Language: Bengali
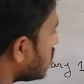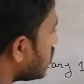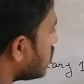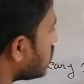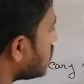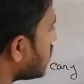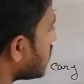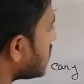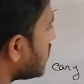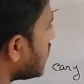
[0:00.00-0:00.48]

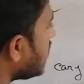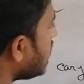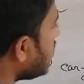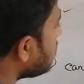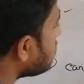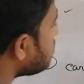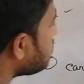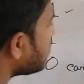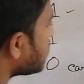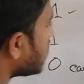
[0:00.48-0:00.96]
জিরোর সাথে
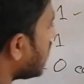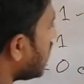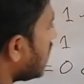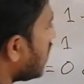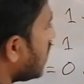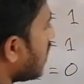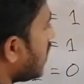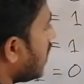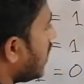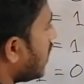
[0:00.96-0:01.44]

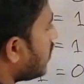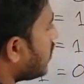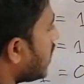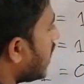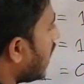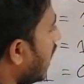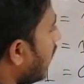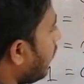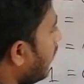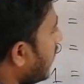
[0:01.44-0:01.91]
এখন
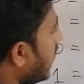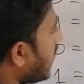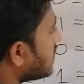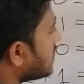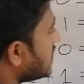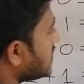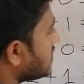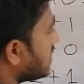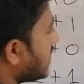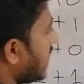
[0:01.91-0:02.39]
আবার
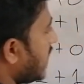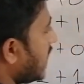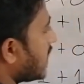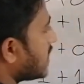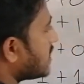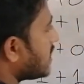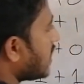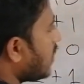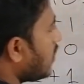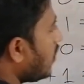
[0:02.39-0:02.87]
হাতে আছে
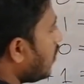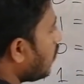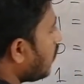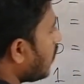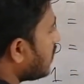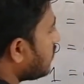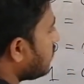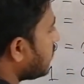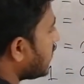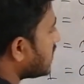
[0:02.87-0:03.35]
এক তাহলে
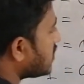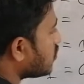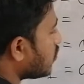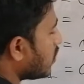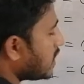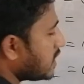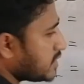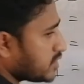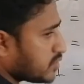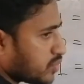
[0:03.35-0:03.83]
ওয়ান প্লাস
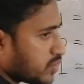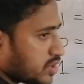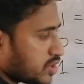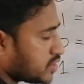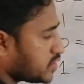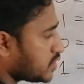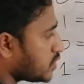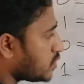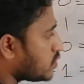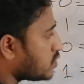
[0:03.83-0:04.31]
ওয়ান ইজ ইকুয়াল
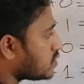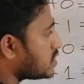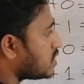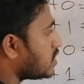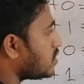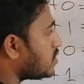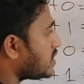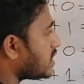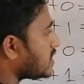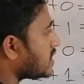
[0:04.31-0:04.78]
টু জিরো
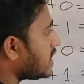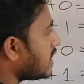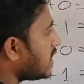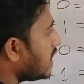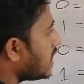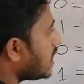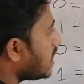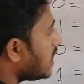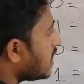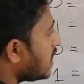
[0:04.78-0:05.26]
জিরোর সাথে
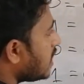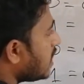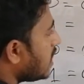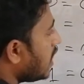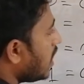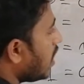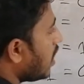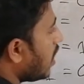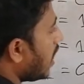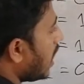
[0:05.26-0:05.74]

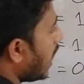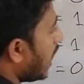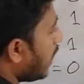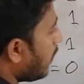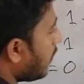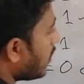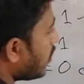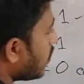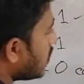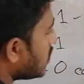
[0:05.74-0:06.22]

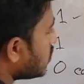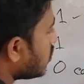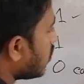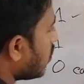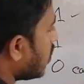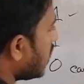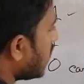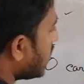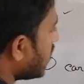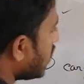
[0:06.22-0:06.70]
আবার ওয়ান যোগ
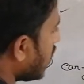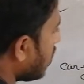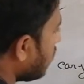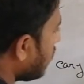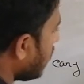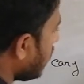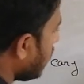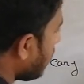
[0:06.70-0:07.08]
হলে কী হবে